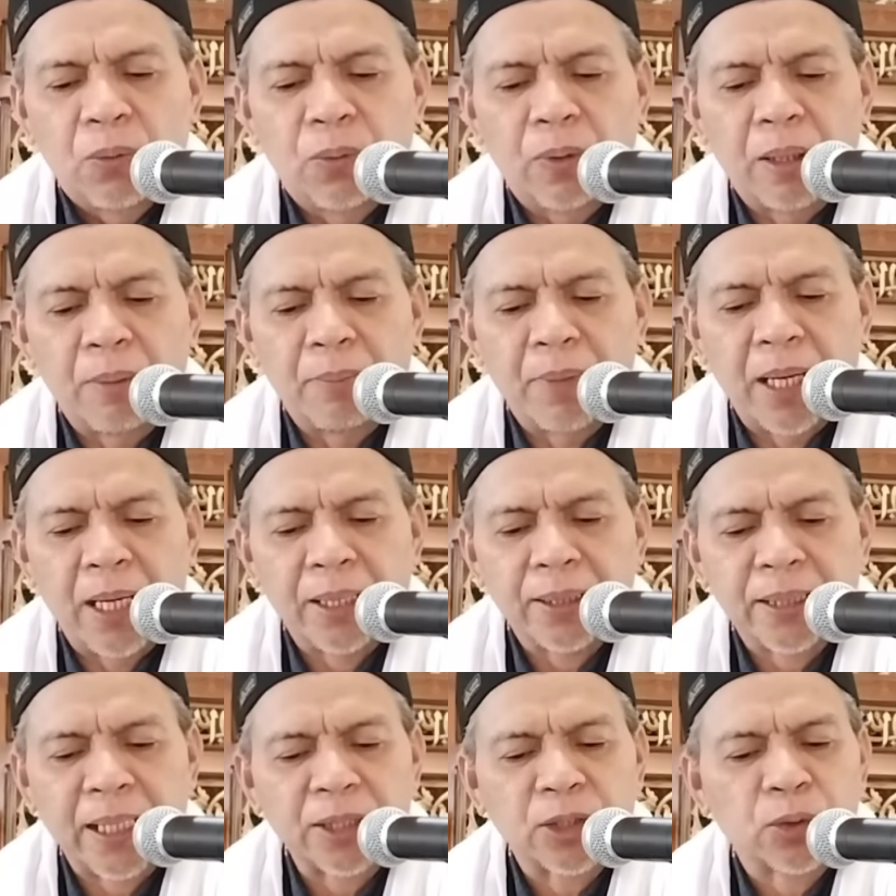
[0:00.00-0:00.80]
Wa
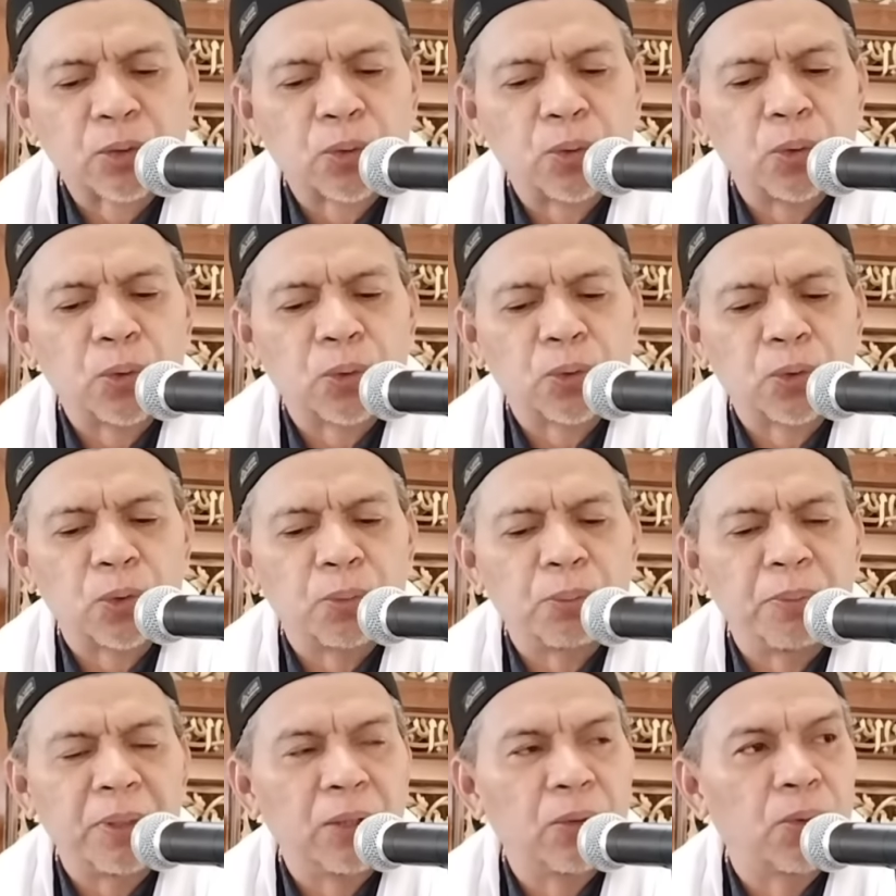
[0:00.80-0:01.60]
ma
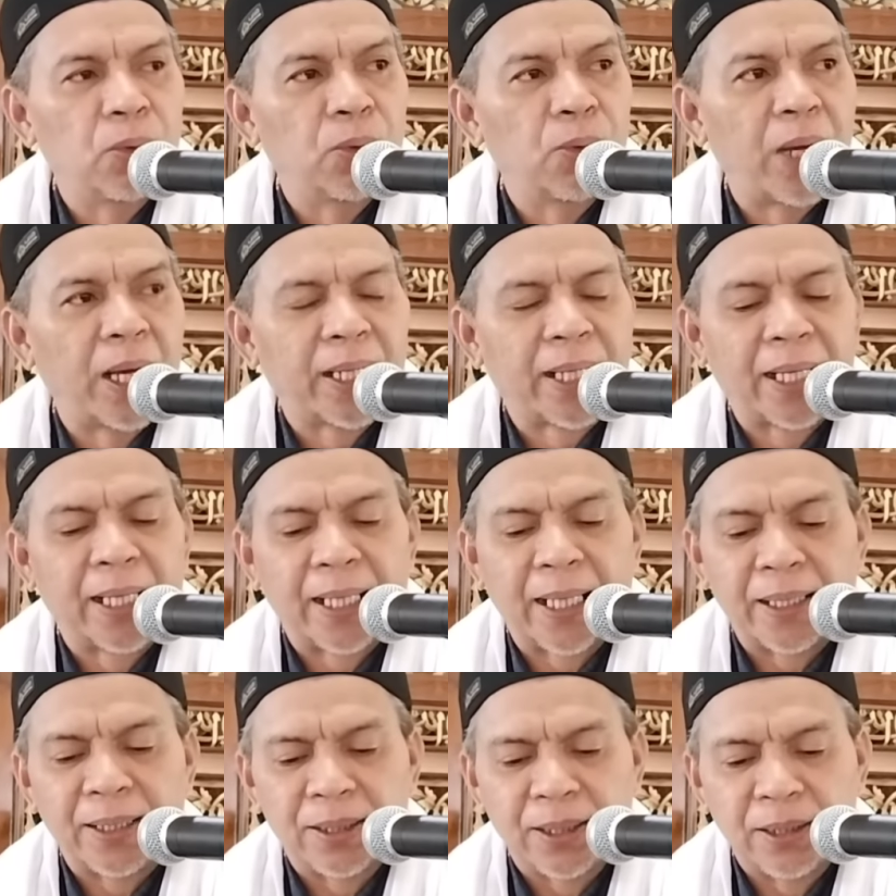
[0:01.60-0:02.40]
taskutu min
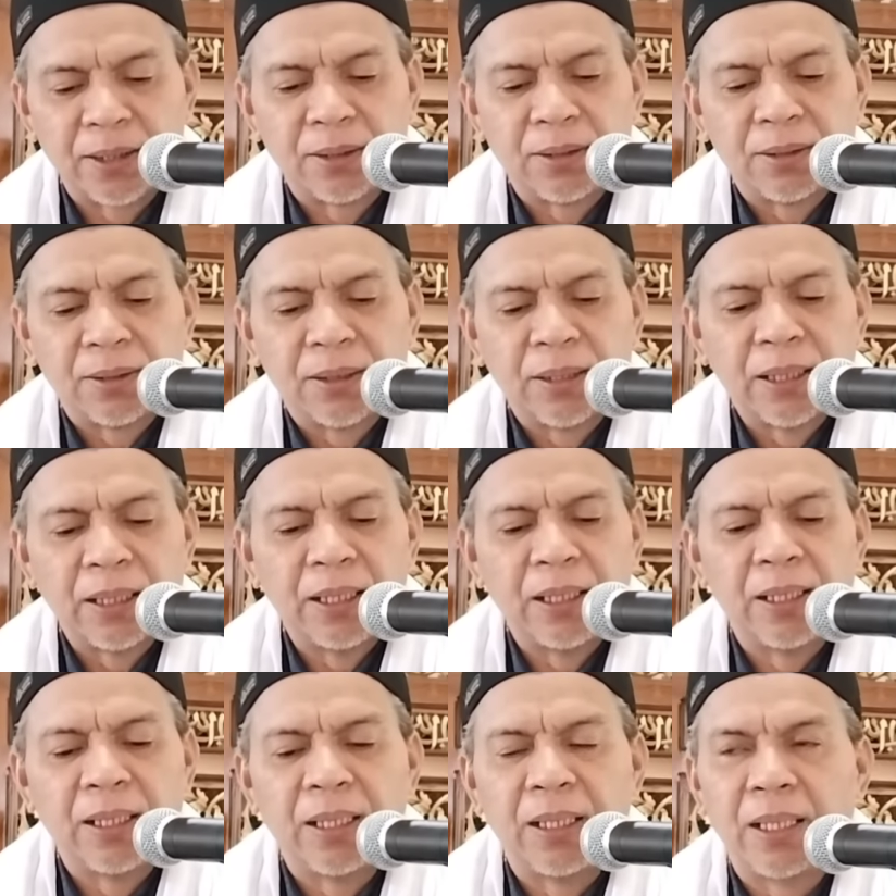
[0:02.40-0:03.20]
warakatin
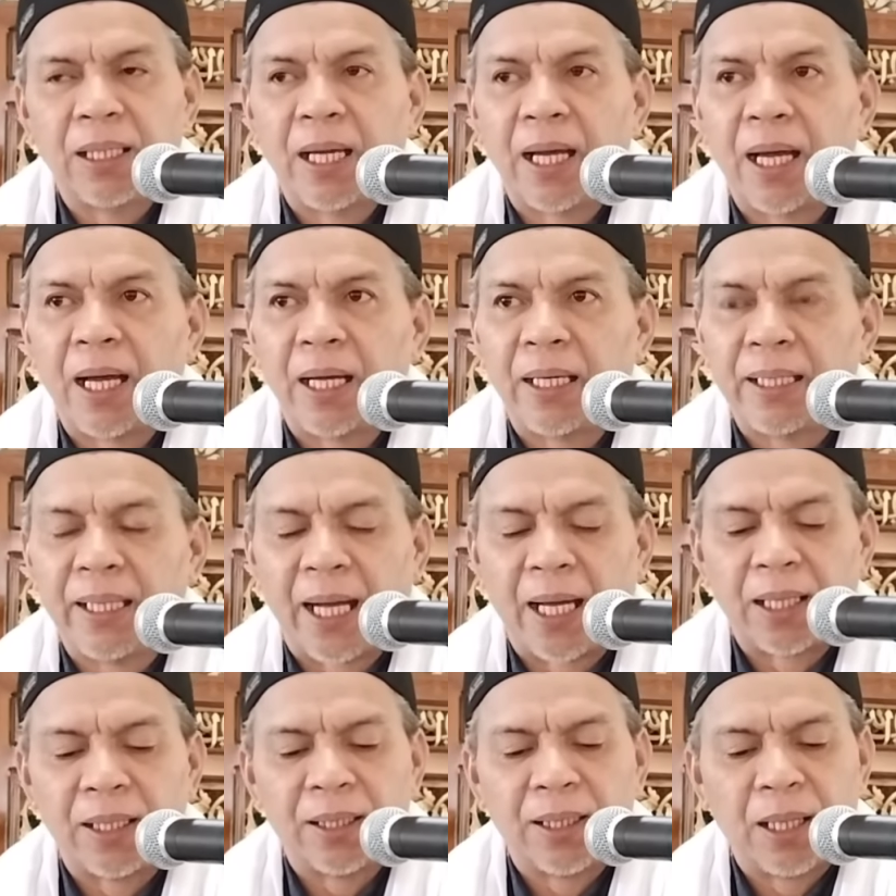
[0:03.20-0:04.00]
illa
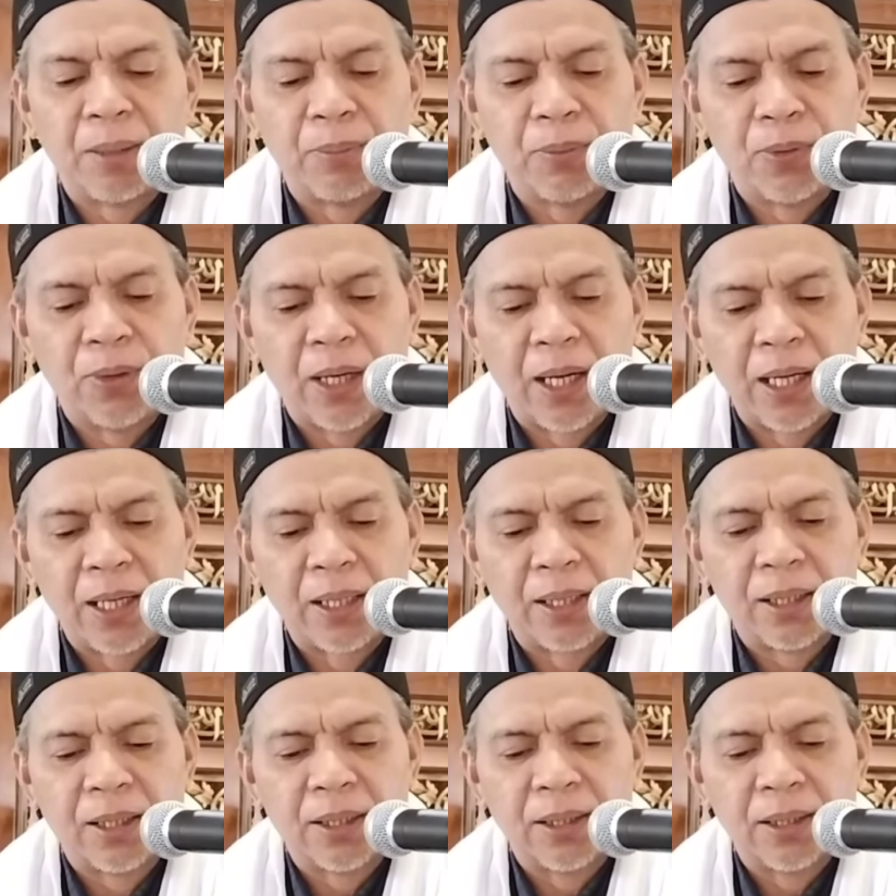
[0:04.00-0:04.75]
ya'lamuha